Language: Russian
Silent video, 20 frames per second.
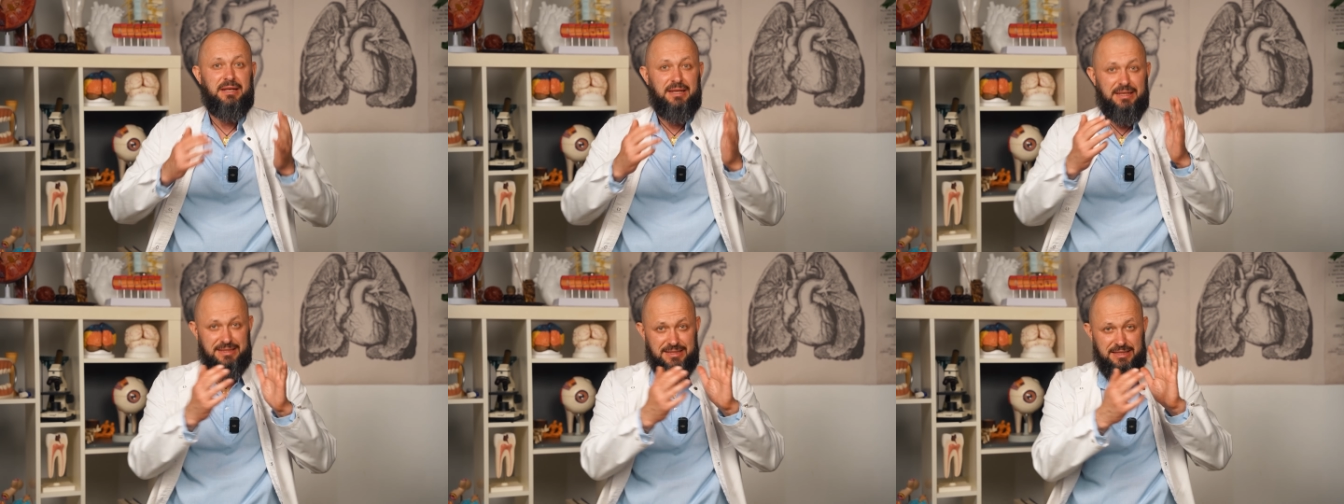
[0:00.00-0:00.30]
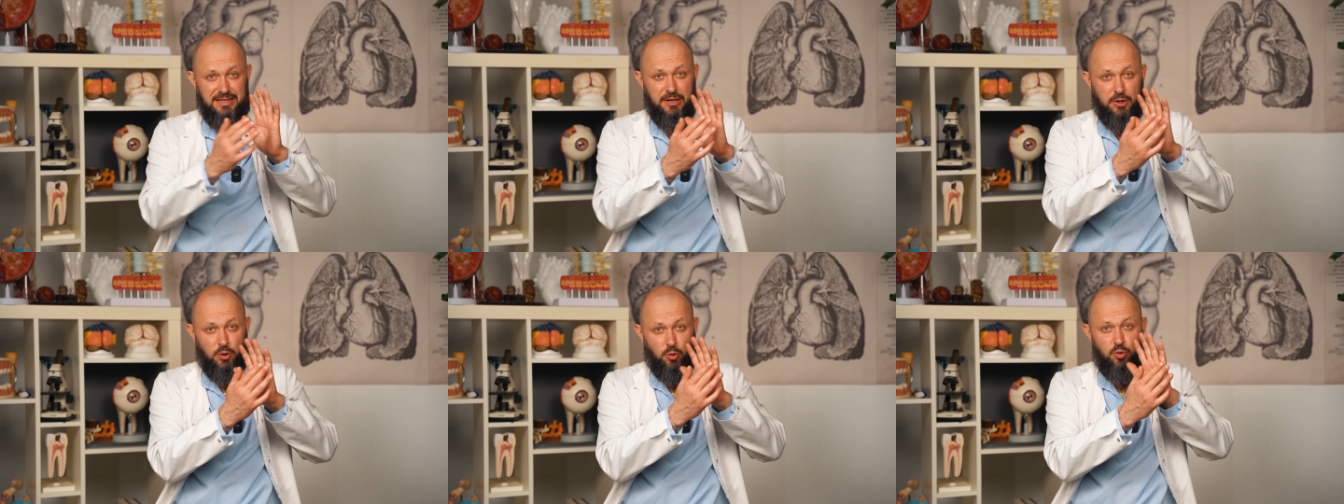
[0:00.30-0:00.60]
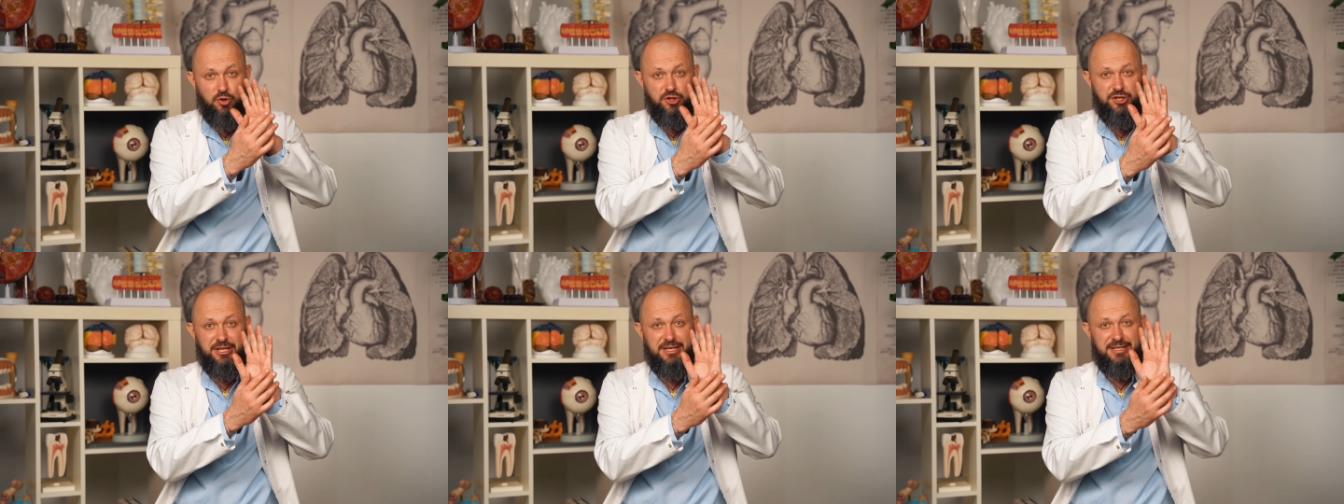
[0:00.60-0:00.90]
с
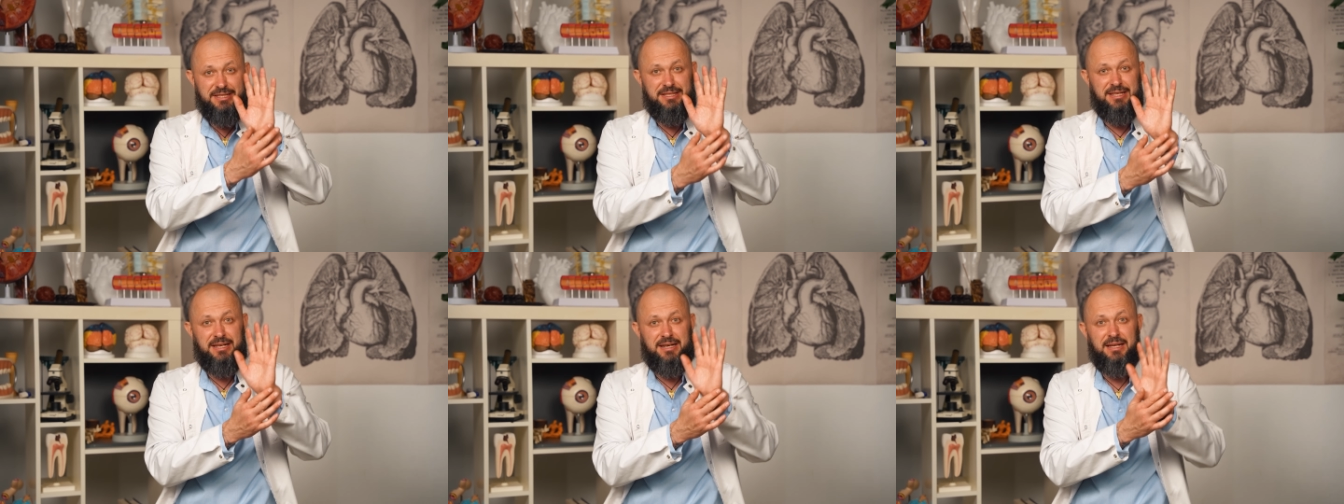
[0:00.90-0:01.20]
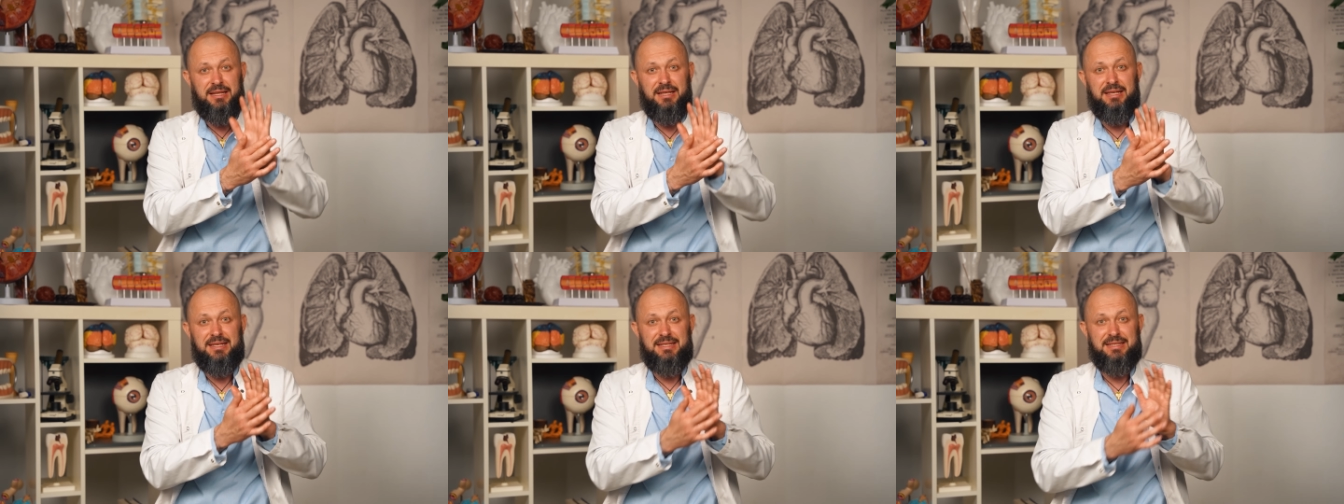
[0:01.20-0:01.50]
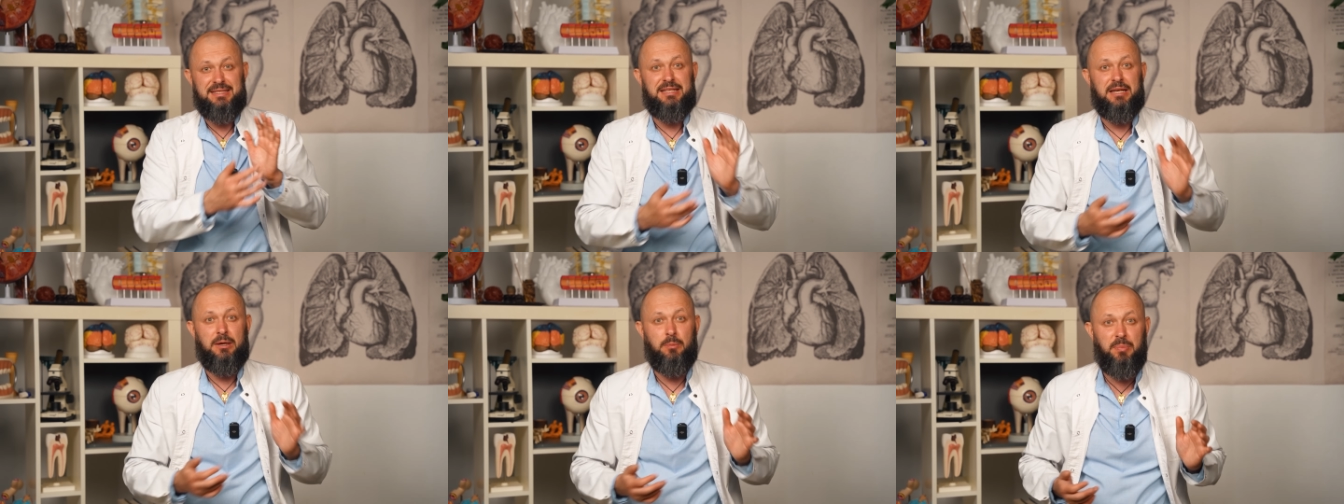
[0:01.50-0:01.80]
наружной стороны
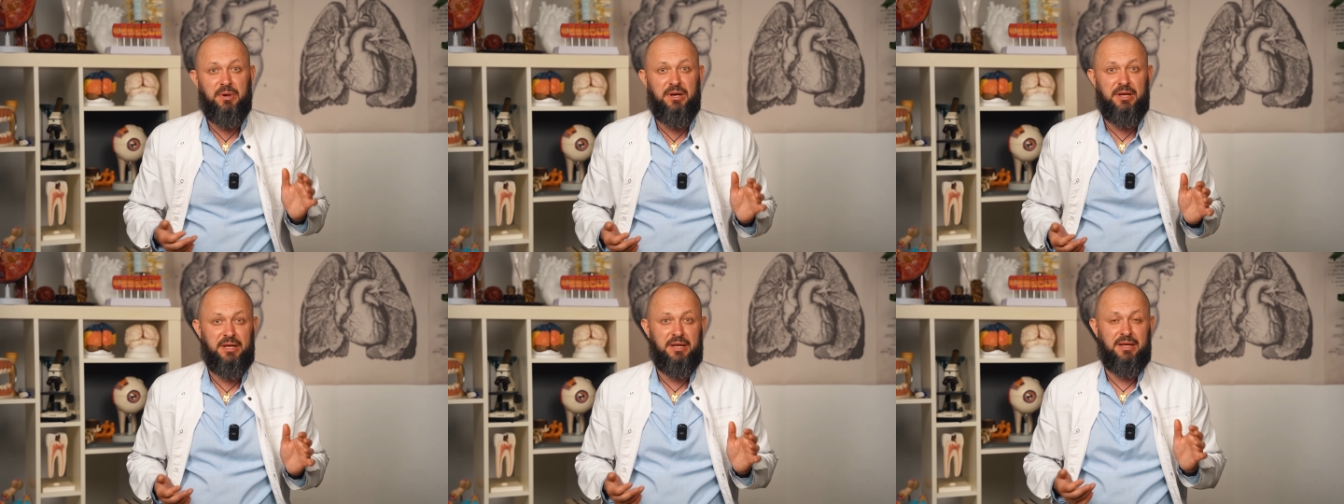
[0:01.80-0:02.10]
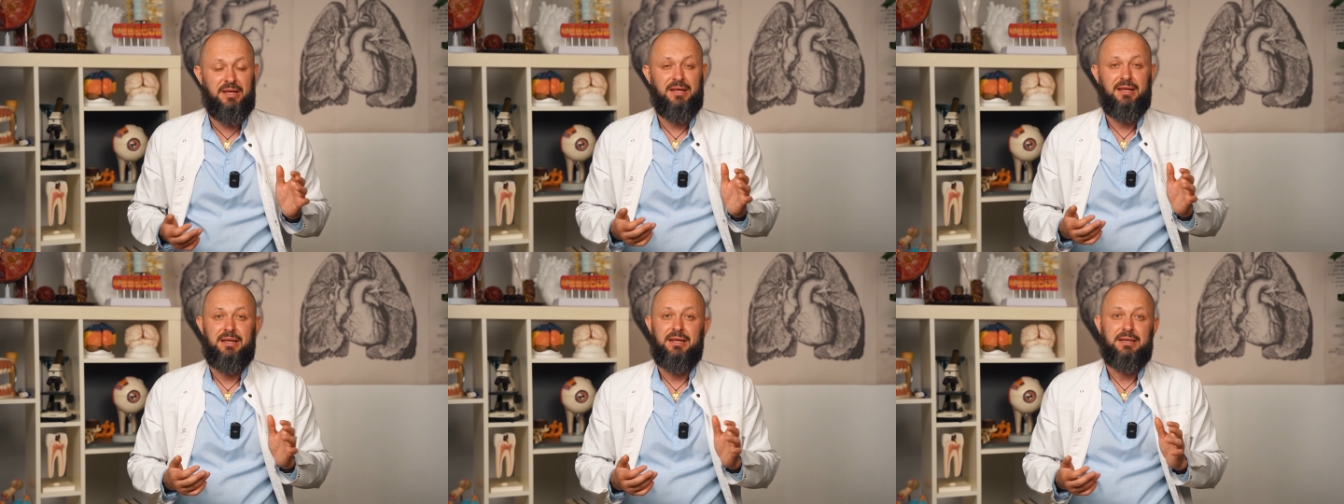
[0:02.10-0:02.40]
стопы,